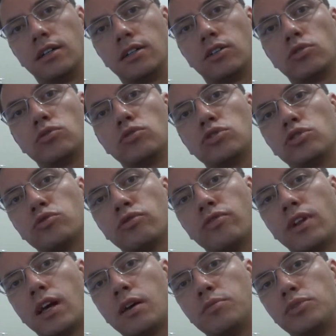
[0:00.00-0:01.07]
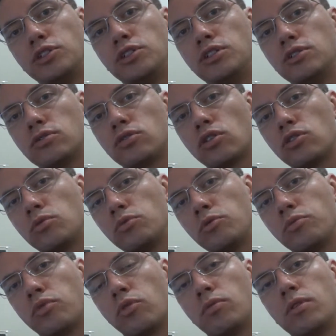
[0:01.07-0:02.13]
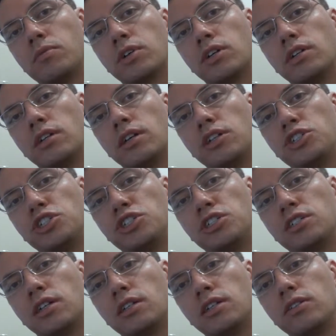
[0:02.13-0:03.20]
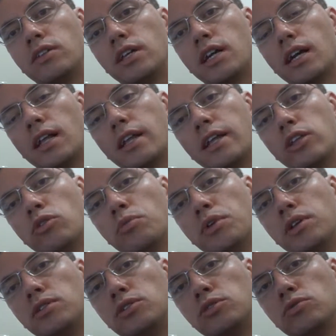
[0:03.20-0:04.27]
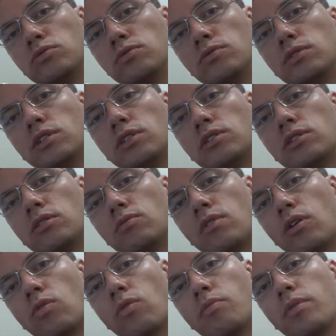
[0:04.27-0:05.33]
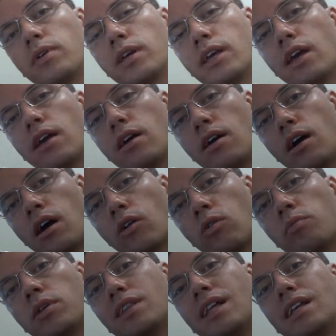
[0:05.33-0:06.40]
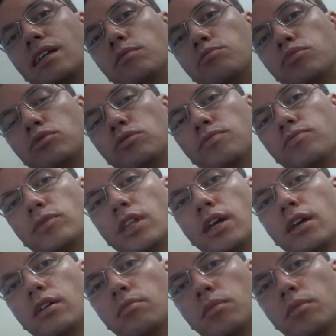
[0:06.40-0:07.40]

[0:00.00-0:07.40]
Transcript: então hoje eu vou falar rapidinho só sobre um problema que a gente está tendo aí a galera do Brasil, que são a compra que é a compra da lipo, né?